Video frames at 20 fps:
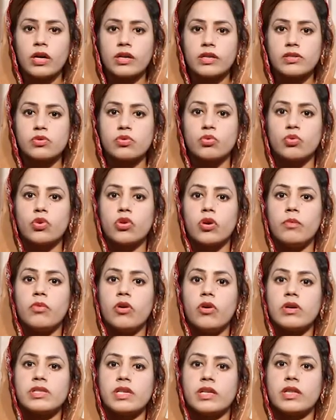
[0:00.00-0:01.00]
कि स्कूल को
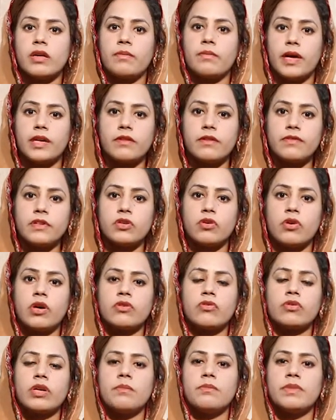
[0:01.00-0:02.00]
बहुत ज़्यादा बेनिफिट हो
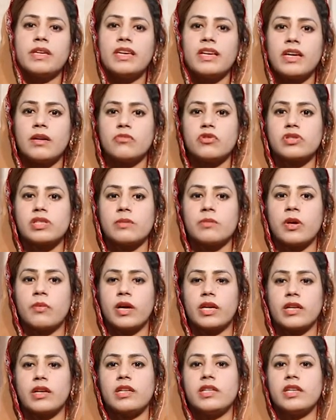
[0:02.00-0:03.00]
क्योंकि बींग अ मुस्लिम
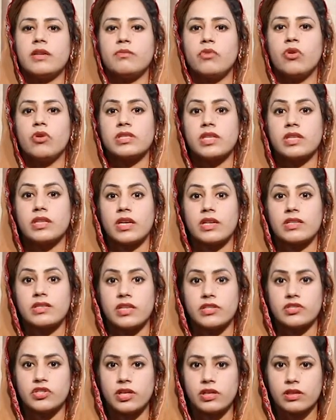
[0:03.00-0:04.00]
हमारे लिए बहुत ज़्यादा
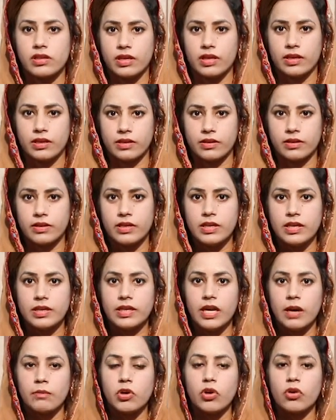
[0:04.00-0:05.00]
एसेंशियल थिंग है कि
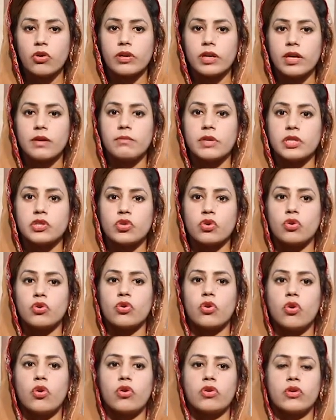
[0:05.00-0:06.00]
हम लोगों ने बच्चों
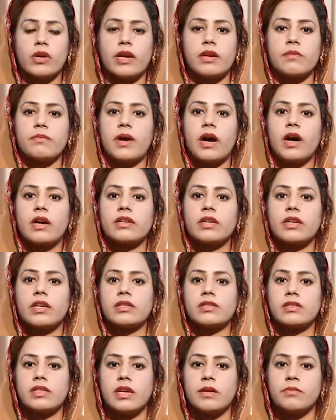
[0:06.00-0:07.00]
को कुरान पाक का
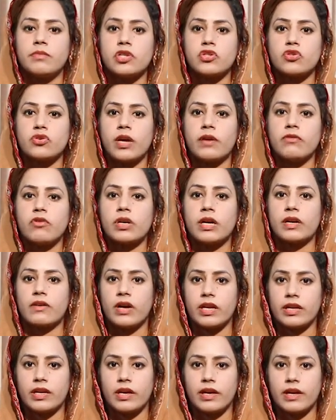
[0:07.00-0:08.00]
सलेबस जो है वो करवाना